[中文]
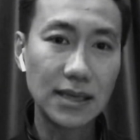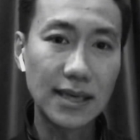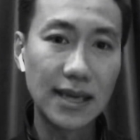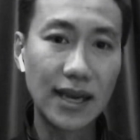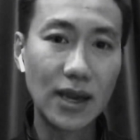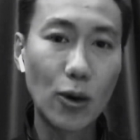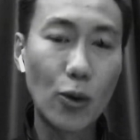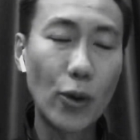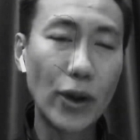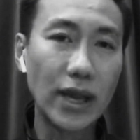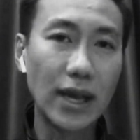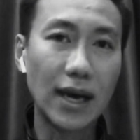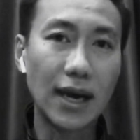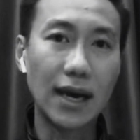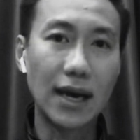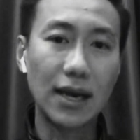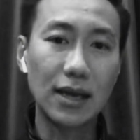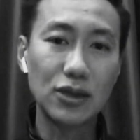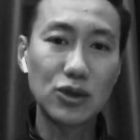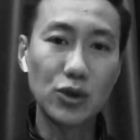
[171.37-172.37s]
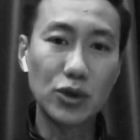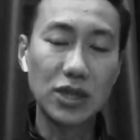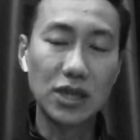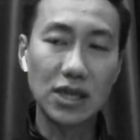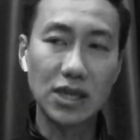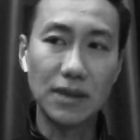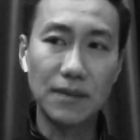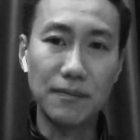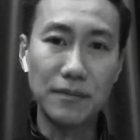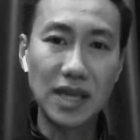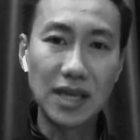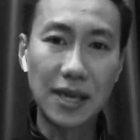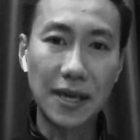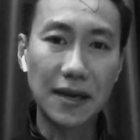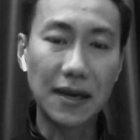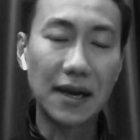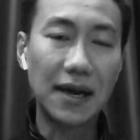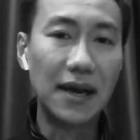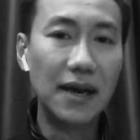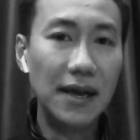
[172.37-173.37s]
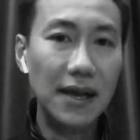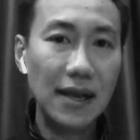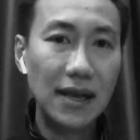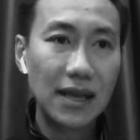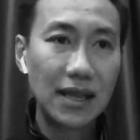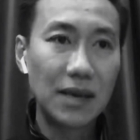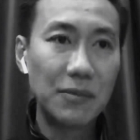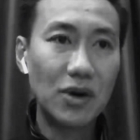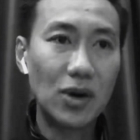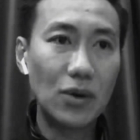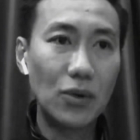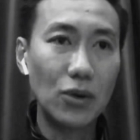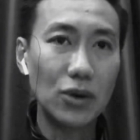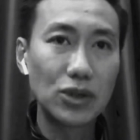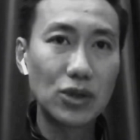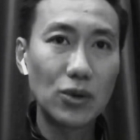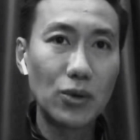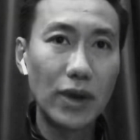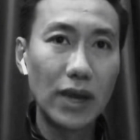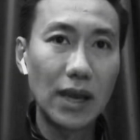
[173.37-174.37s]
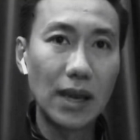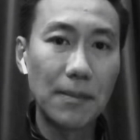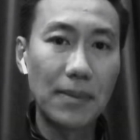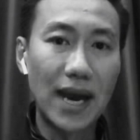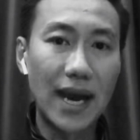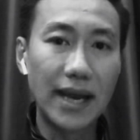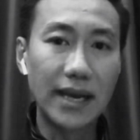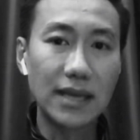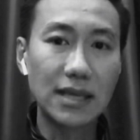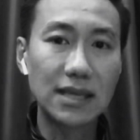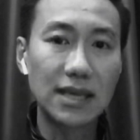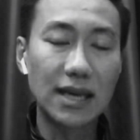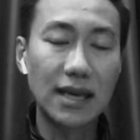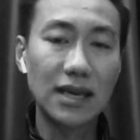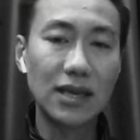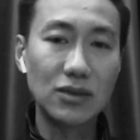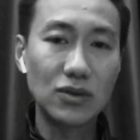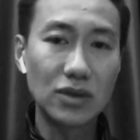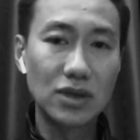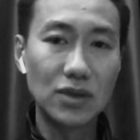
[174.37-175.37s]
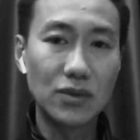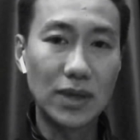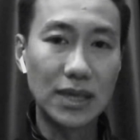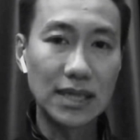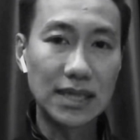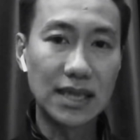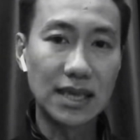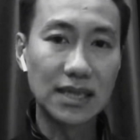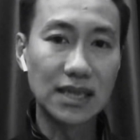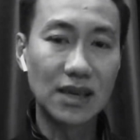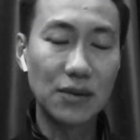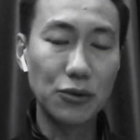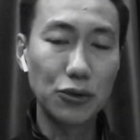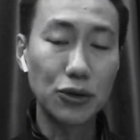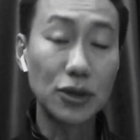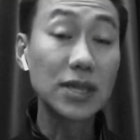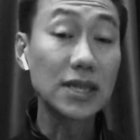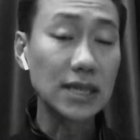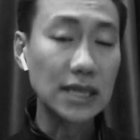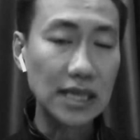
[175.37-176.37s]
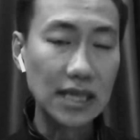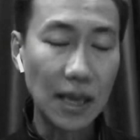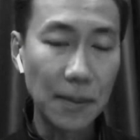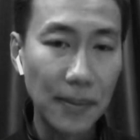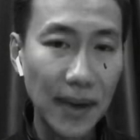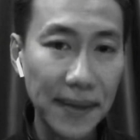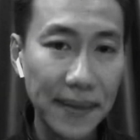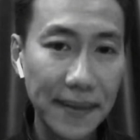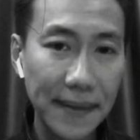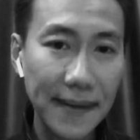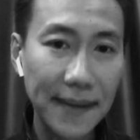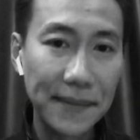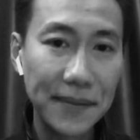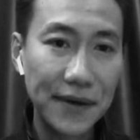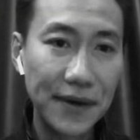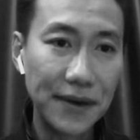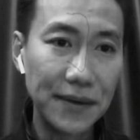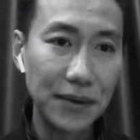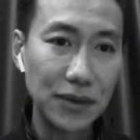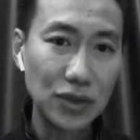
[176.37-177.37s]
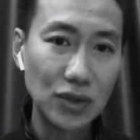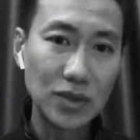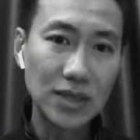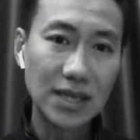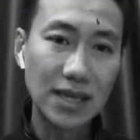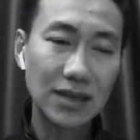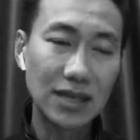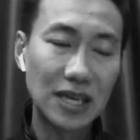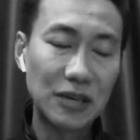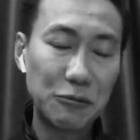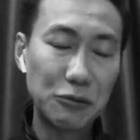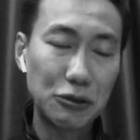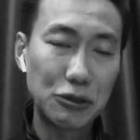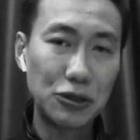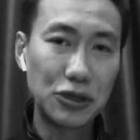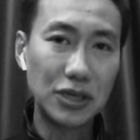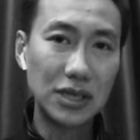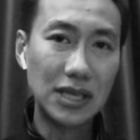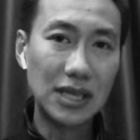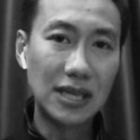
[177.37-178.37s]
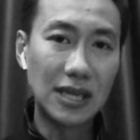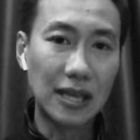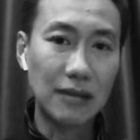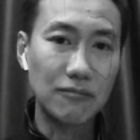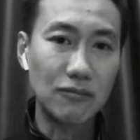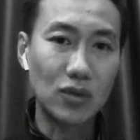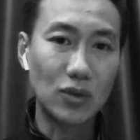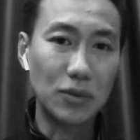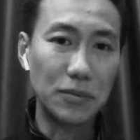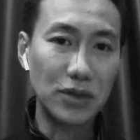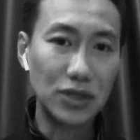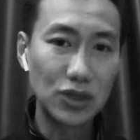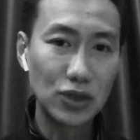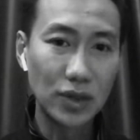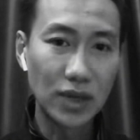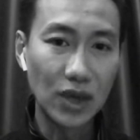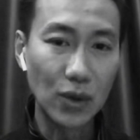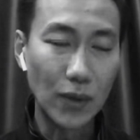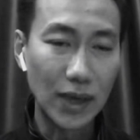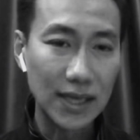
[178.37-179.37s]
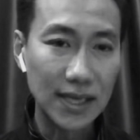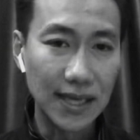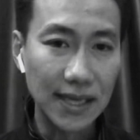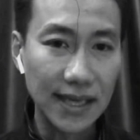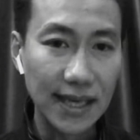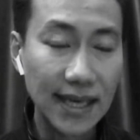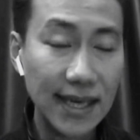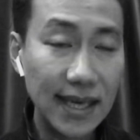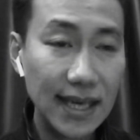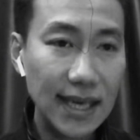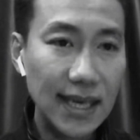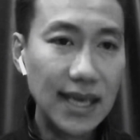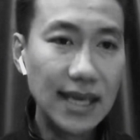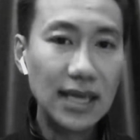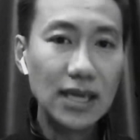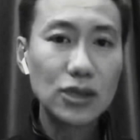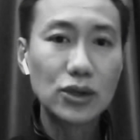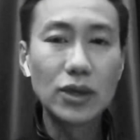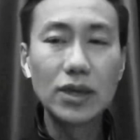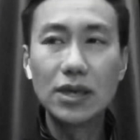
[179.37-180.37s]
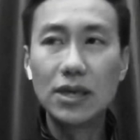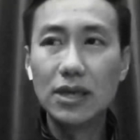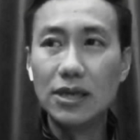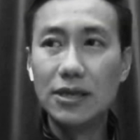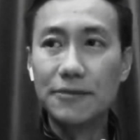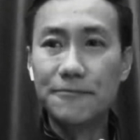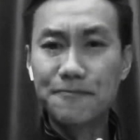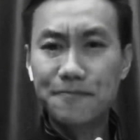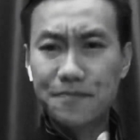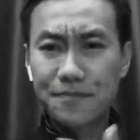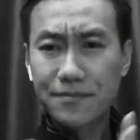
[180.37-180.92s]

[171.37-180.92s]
开会啦，做一点 meeting 啊，那么我就会排在就是晚上差不多十一点半，那么我就知道差不多一点我们就可以完成了，所以。